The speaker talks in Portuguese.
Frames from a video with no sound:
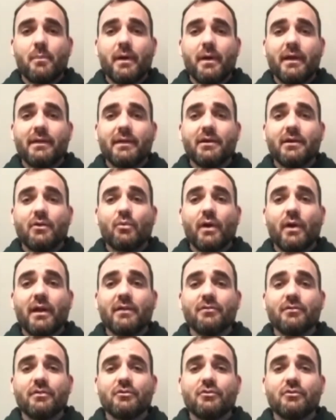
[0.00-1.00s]
para
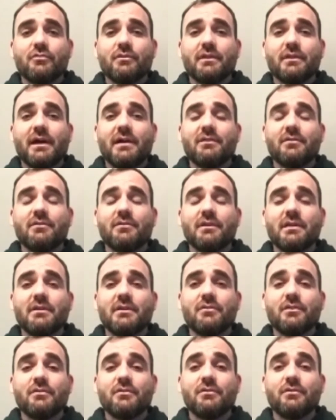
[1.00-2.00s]
adequar as atividades
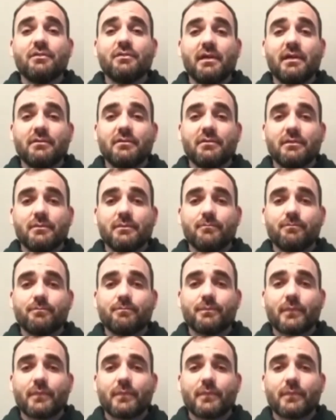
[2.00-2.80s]
neles existentes,